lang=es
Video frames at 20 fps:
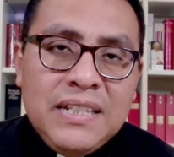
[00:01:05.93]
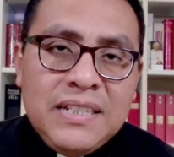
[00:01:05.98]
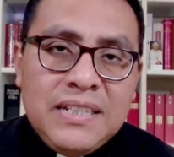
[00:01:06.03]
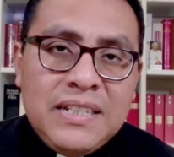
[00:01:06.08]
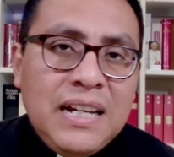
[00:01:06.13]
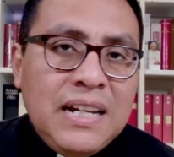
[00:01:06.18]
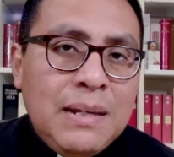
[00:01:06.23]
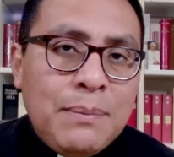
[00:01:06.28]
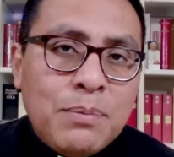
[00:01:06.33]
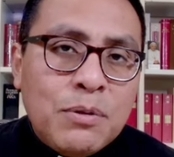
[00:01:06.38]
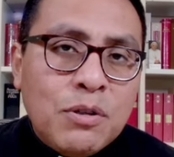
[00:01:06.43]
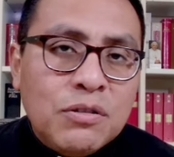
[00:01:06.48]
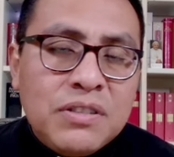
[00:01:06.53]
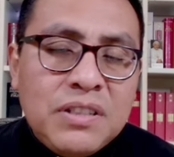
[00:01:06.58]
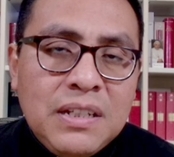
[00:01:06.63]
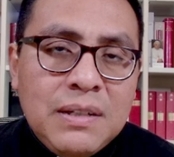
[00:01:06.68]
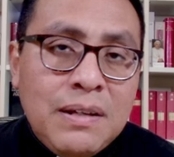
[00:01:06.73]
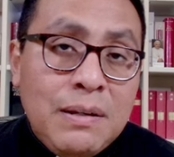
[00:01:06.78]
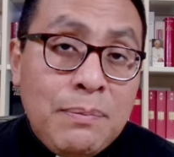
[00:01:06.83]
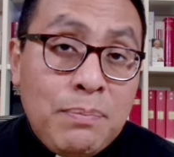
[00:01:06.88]
Ya la
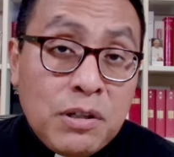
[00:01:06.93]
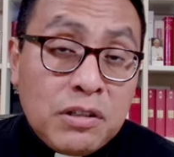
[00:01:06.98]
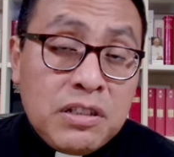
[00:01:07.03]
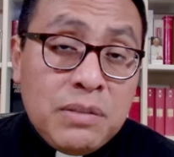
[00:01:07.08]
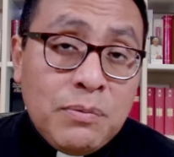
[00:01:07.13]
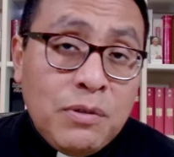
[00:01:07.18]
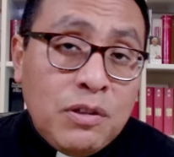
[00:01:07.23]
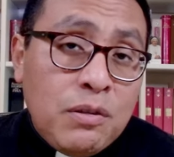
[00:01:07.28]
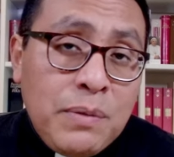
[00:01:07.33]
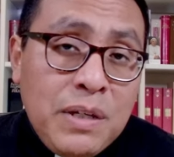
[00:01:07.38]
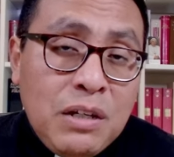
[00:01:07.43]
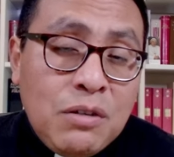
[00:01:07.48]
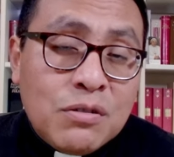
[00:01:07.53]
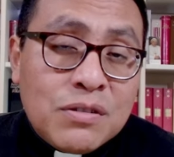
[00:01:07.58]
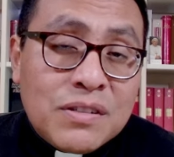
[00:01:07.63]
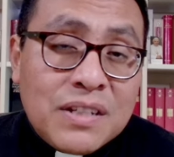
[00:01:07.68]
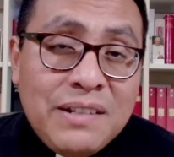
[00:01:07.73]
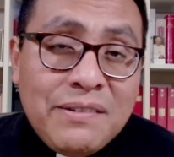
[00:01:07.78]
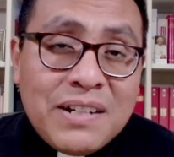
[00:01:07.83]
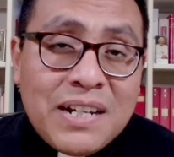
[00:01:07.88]
próxima, el próximo domingo
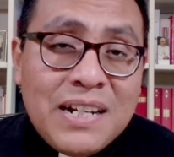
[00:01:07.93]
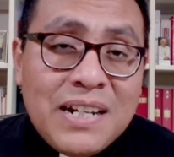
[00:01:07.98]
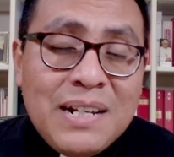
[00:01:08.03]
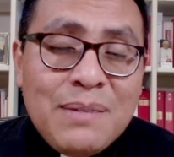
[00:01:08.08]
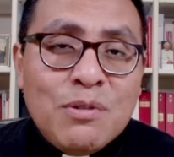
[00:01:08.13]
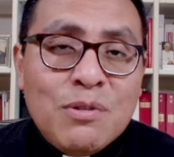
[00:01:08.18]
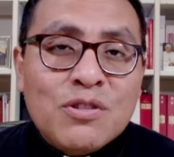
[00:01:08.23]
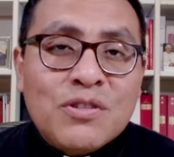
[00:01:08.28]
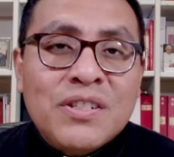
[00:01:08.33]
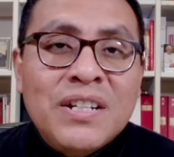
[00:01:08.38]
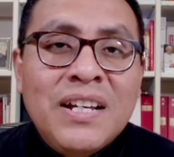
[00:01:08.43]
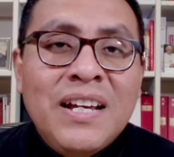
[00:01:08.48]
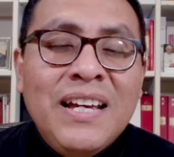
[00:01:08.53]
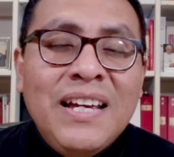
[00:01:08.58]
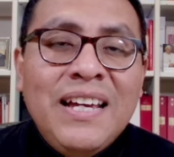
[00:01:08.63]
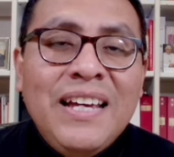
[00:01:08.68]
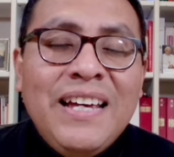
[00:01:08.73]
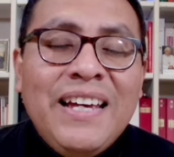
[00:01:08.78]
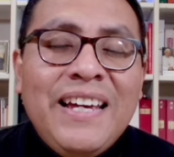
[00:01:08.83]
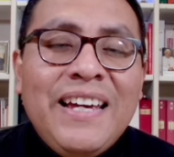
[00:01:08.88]
celebraremos
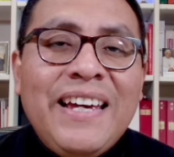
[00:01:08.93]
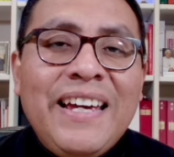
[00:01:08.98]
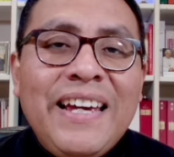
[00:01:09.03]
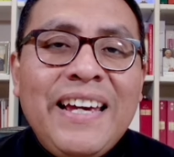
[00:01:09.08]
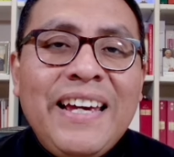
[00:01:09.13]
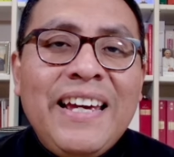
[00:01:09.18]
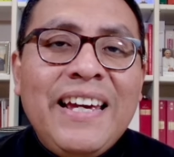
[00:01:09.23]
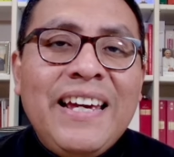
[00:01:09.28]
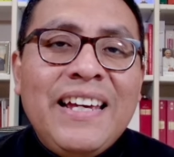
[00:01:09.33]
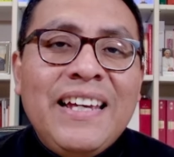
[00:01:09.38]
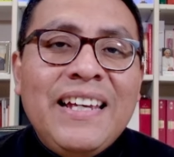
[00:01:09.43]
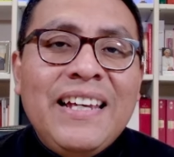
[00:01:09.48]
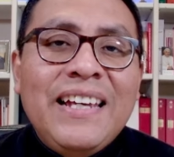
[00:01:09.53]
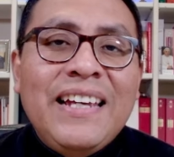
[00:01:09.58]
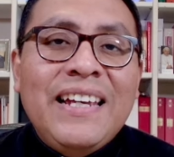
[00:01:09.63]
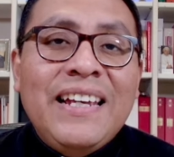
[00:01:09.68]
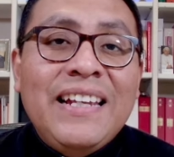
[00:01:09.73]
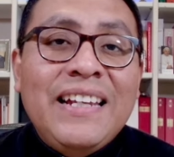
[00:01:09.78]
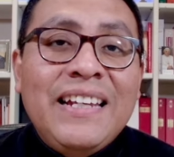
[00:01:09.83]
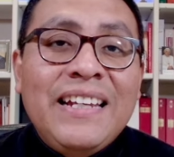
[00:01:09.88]
eh,
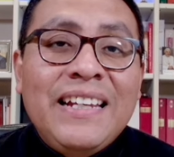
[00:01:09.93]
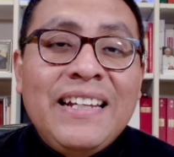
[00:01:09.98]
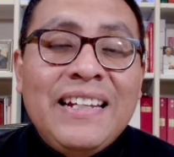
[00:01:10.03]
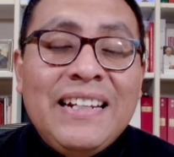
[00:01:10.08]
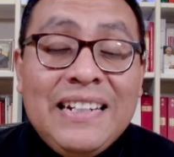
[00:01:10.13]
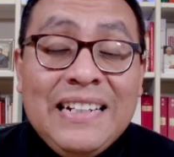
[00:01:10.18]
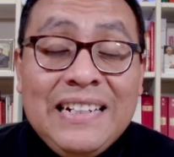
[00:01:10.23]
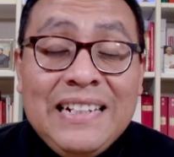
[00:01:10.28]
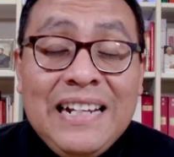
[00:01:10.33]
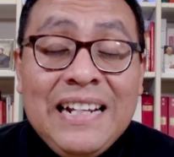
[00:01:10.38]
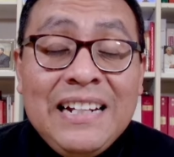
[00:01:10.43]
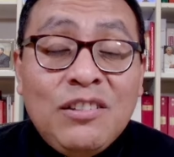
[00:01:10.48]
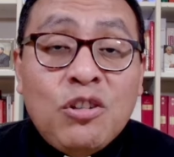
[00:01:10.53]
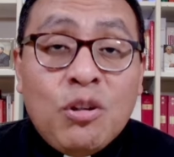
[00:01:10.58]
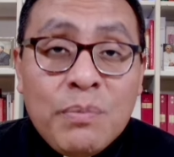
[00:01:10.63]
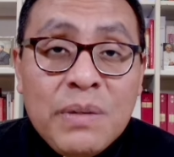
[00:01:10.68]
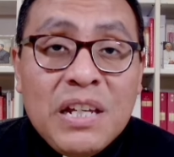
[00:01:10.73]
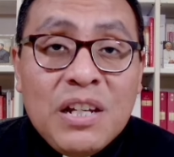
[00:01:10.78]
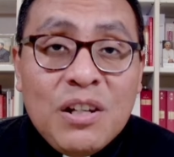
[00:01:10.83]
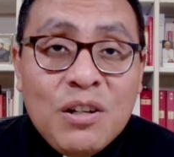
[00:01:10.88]
eh, el
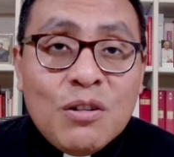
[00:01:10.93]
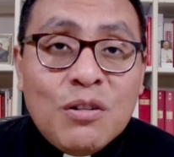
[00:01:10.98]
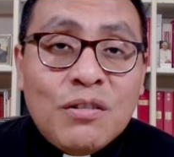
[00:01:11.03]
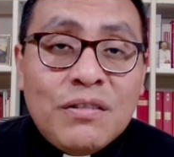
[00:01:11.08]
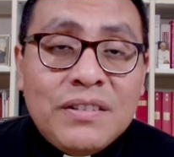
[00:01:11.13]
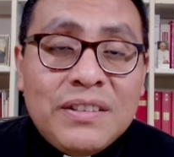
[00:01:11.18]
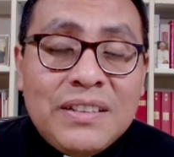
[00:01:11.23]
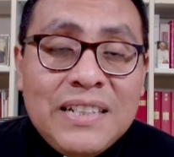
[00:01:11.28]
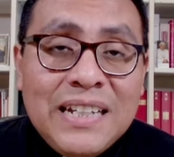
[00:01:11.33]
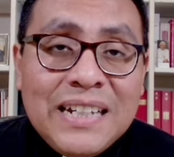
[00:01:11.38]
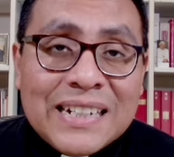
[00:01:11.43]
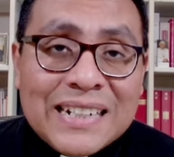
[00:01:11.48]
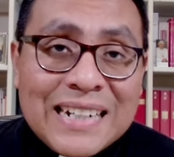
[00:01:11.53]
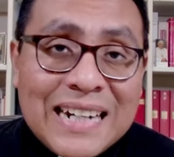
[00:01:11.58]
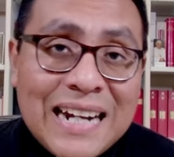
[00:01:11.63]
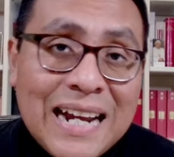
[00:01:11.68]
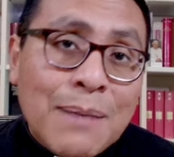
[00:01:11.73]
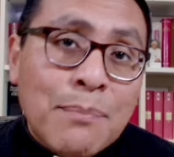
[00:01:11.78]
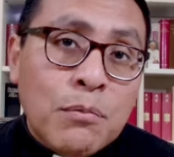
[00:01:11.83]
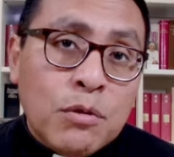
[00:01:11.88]
domingo de
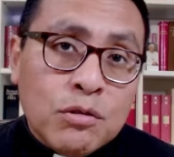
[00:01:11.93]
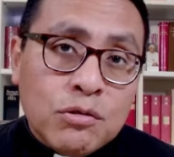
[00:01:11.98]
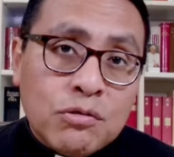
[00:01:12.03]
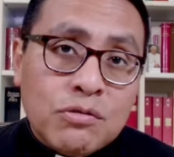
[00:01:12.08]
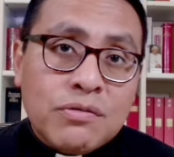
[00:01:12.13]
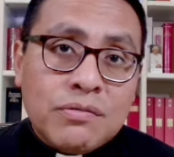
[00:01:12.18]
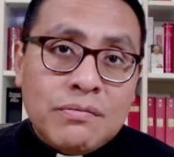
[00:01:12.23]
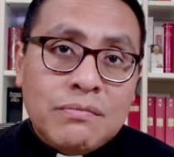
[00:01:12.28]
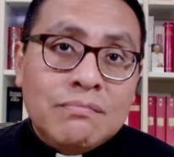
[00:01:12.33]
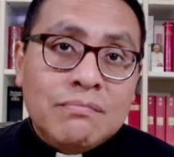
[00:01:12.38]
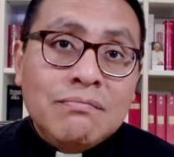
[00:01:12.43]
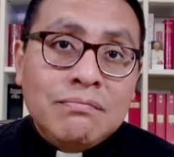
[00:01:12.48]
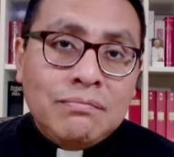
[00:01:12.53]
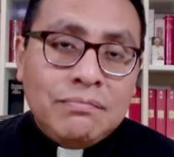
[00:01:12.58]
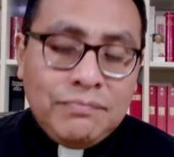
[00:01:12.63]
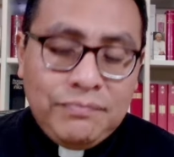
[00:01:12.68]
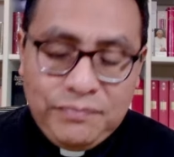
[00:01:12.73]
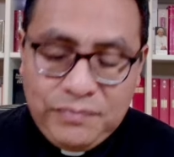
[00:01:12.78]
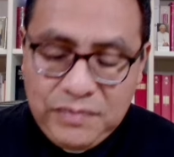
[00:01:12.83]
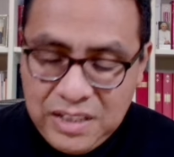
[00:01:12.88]
Ramos,
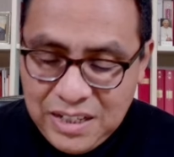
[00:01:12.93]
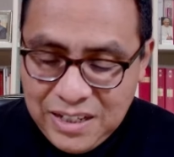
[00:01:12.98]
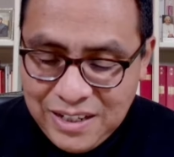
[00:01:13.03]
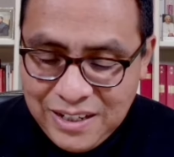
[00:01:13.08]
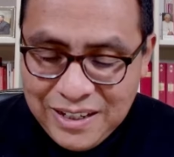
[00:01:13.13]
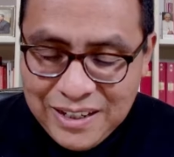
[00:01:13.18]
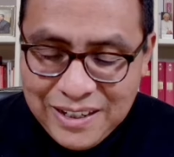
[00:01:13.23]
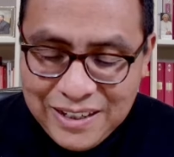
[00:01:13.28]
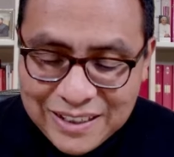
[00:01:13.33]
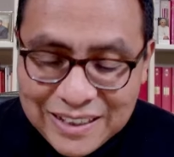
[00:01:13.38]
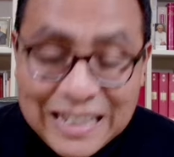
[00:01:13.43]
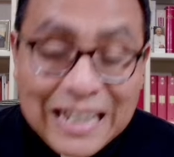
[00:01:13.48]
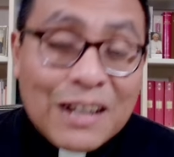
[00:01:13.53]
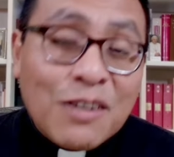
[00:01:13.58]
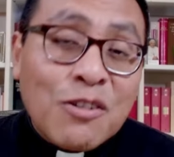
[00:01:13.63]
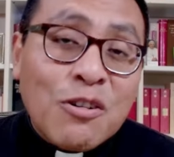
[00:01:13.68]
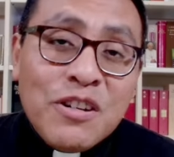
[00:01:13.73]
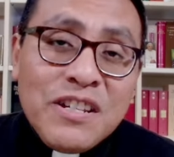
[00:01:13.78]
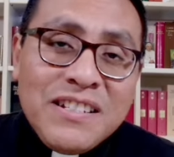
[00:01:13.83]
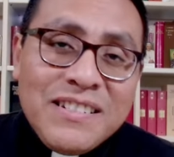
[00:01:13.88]
que
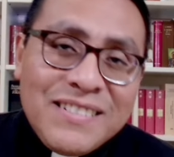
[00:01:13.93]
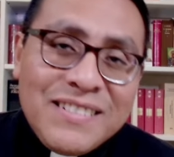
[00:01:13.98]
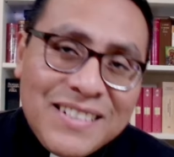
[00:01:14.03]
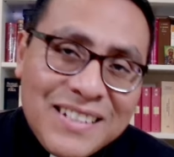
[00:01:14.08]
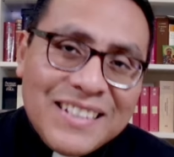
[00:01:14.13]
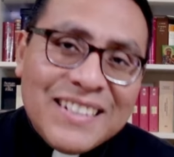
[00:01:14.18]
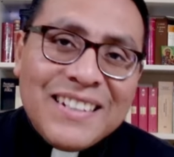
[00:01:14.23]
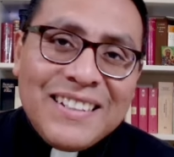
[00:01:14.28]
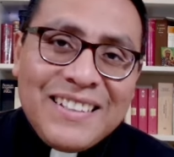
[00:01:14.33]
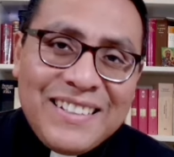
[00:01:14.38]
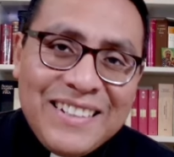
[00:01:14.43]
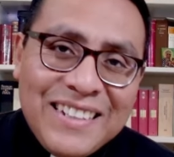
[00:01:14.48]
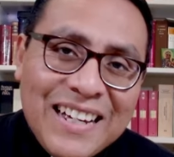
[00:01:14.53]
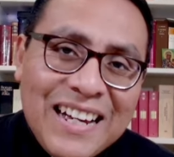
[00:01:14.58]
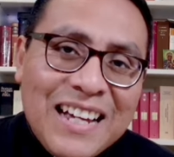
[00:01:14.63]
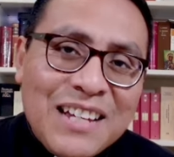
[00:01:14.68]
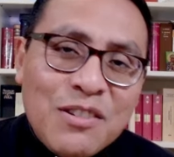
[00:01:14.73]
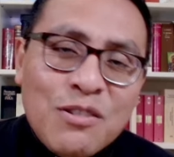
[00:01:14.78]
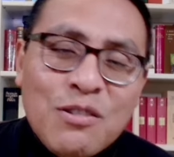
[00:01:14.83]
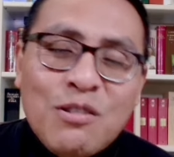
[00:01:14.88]
coincide este
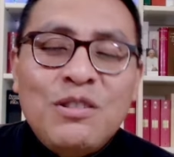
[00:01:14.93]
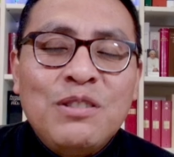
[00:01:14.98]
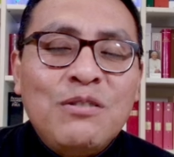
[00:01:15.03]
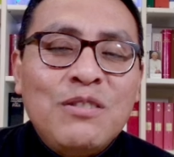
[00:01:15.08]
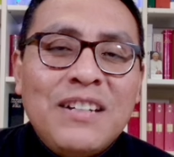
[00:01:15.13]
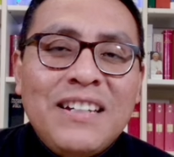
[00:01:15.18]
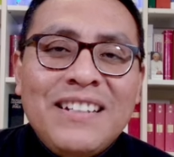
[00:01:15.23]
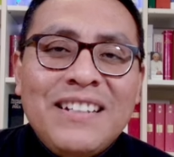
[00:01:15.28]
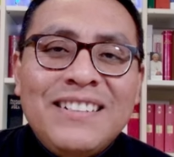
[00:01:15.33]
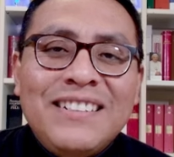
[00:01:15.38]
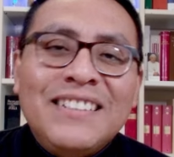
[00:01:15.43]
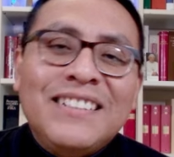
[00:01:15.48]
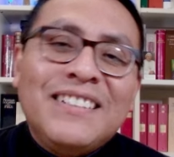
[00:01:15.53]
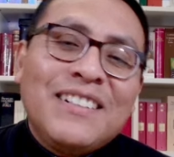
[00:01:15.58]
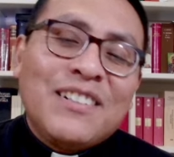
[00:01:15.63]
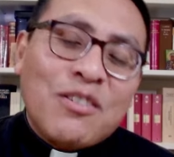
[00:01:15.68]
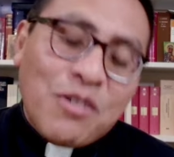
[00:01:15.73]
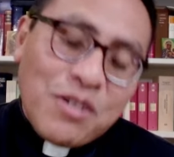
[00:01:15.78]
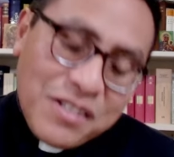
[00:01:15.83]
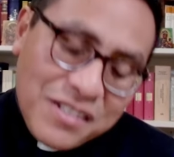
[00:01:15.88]
año, lo tengo que decir,
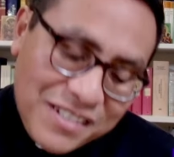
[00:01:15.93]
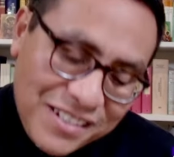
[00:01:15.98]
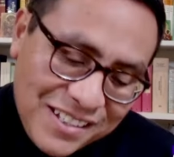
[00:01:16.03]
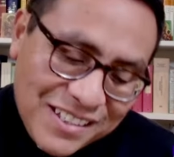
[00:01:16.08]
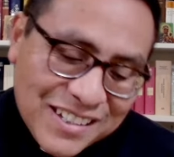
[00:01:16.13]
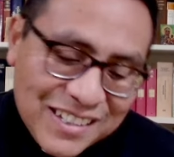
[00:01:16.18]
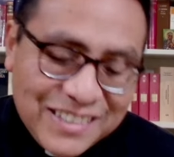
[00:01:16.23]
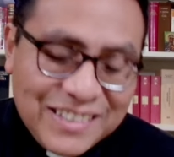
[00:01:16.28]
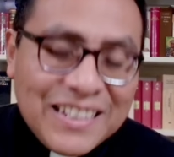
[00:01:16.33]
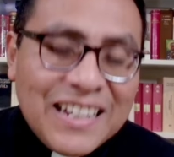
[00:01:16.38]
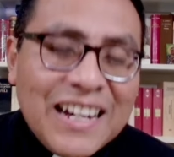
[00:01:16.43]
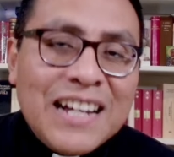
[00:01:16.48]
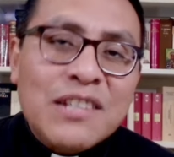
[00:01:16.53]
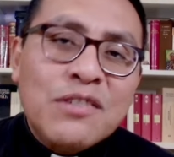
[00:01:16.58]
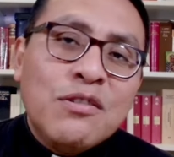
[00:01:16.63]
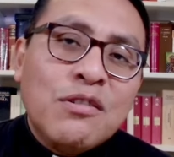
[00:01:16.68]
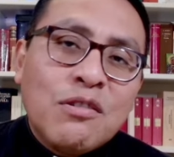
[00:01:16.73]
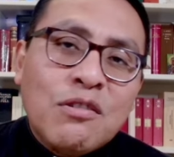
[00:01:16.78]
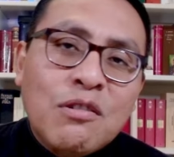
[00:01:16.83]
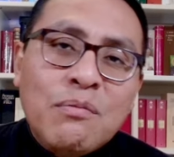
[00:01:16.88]
coincide este
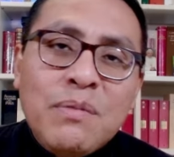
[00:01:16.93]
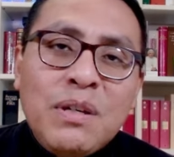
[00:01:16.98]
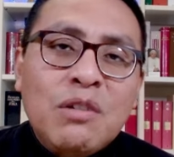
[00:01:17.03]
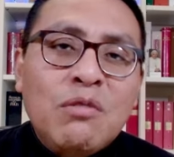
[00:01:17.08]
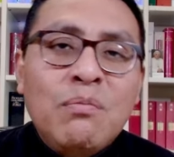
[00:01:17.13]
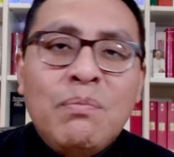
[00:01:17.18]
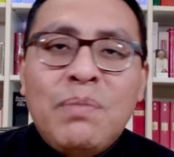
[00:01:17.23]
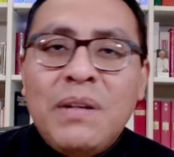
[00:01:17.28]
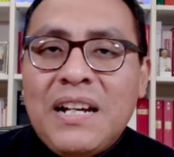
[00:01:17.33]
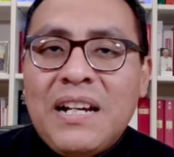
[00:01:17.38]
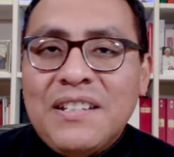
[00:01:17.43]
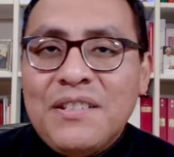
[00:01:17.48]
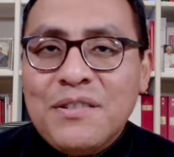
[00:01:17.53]
año con mi cumpleaños,